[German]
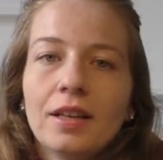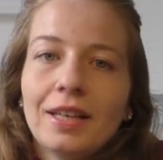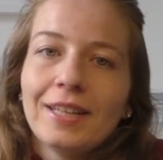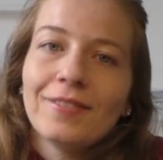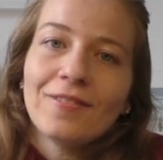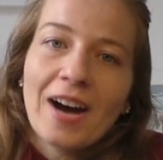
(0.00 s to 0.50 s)

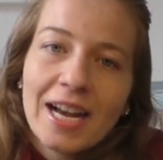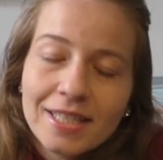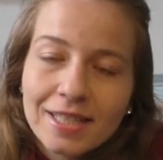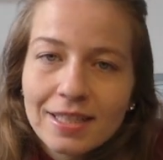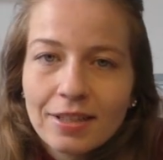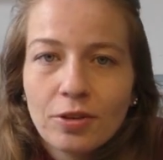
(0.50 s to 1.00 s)
Ich
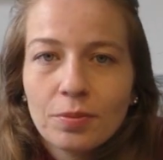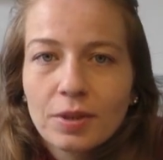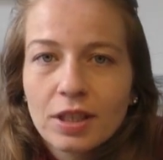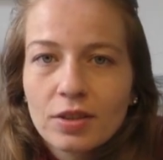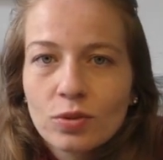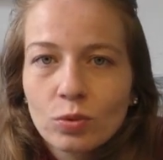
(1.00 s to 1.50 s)
weiß nicht, ob
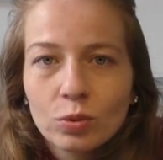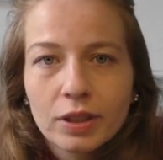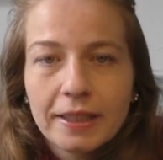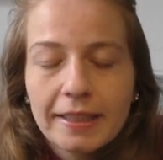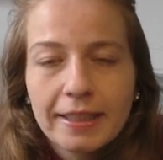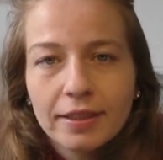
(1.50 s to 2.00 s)
mir das so
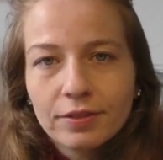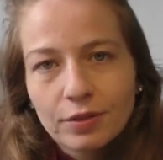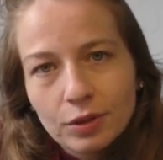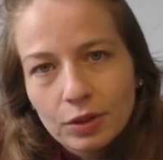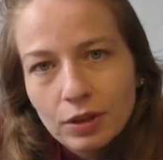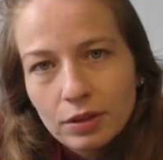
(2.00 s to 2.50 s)
gut gelingen
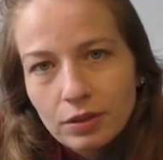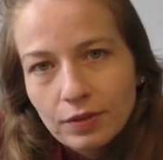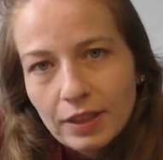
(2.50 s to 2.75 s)
wird,